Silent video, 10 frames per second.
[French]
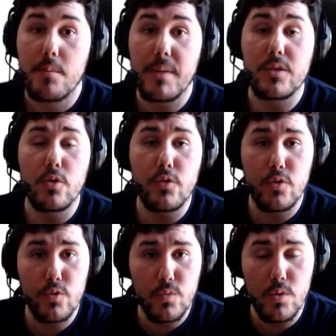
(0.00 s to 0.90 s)
Maintenant, ce
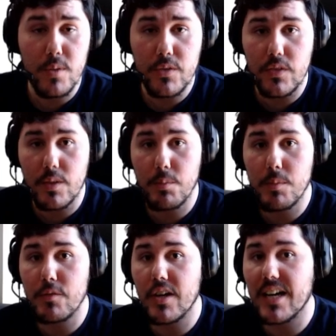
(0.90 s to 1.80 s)
que je veux, moi, c'est
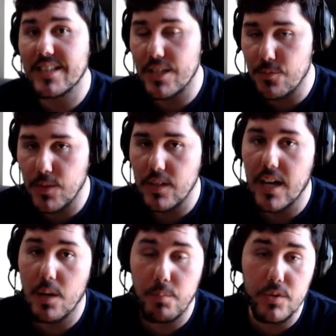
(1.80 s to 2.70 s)
simplement avoir un effet
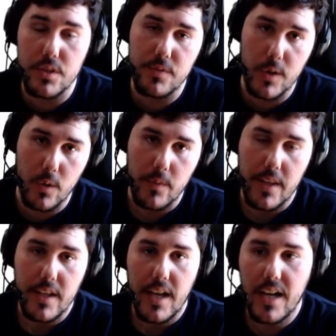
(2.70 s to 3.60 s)
un peu différent
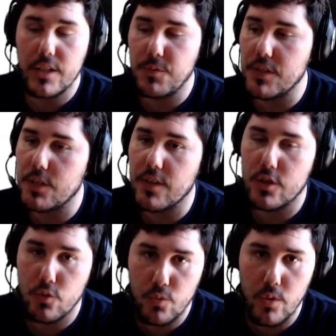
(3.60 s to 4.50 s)
un effet qui va
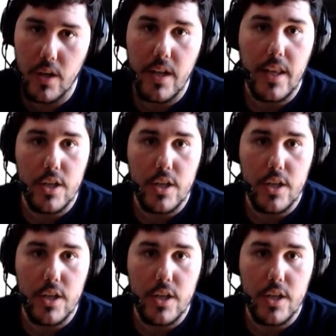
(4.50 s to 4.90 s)
être cool.